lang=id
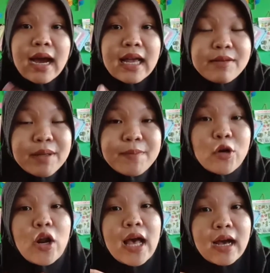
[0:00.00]
Kalimat
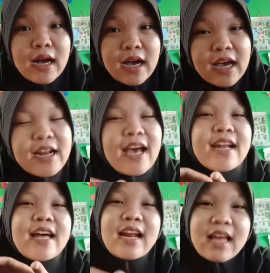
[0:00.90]
penolakan
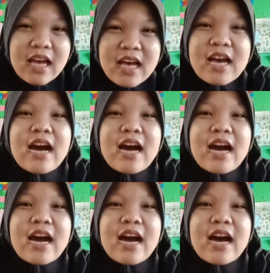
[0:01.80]
adalah